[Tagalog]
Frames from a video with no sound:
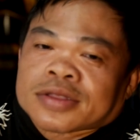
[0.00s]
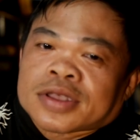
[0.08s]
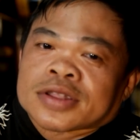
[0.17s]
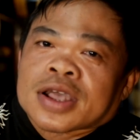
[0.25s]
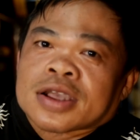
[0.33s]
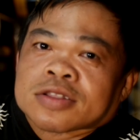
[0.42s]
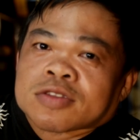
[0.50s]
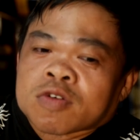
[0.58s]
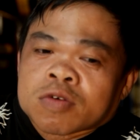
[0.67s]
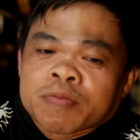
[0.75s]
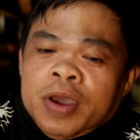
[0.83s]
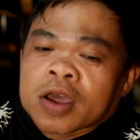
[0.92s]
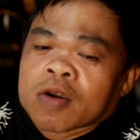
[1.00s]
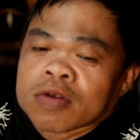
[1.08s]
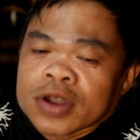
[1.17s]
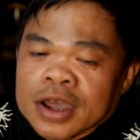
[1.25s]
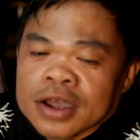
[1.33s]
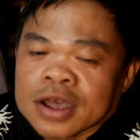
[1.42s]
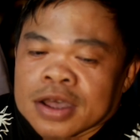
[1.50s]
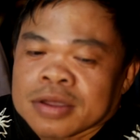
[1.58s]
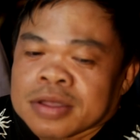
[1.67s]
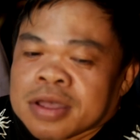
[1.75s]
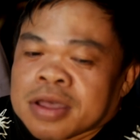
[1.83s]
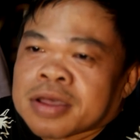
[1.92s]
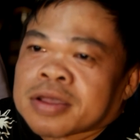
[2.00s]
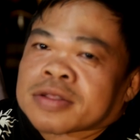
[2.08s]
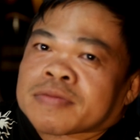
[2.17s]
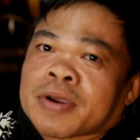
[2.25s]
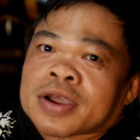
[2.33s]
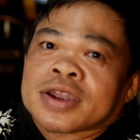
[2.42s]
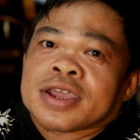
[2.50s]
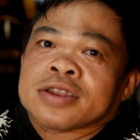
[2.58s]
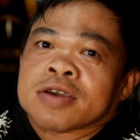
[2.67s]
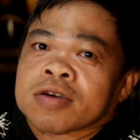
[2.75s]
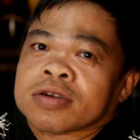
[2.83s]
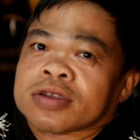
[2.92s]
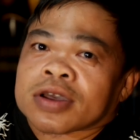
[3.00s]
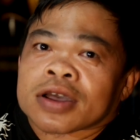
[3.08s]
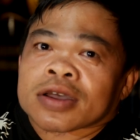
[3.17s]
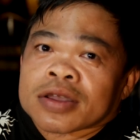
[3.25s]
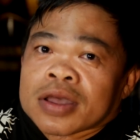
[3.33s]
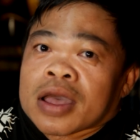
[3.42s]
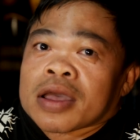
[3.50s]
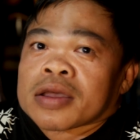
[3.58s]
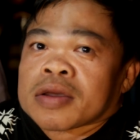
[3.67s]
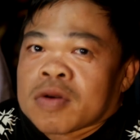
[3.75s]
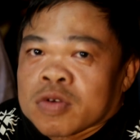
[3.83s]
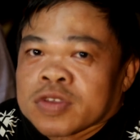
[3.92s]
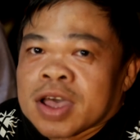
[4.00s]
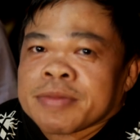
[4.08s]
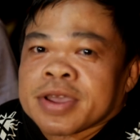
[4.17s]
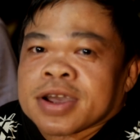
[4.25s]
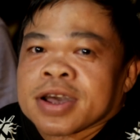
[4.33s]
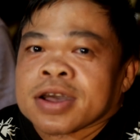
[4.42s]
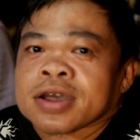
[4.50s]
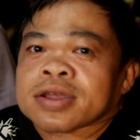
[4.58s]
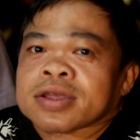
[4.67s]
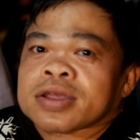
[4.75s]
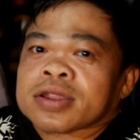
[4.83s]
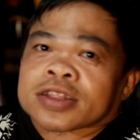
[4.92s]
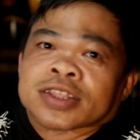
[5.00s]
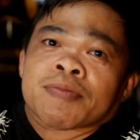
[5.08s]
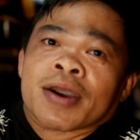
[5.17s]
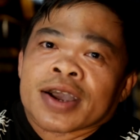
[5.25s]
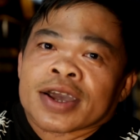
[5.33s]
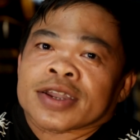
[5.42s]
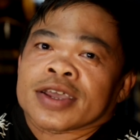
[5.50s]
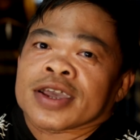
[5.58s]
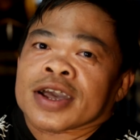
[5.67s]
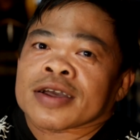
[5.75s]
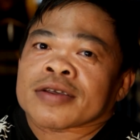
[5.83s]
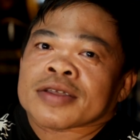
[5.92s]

kita itong panahon na nga, paglinaw ka, kusami nga, tabangan niya.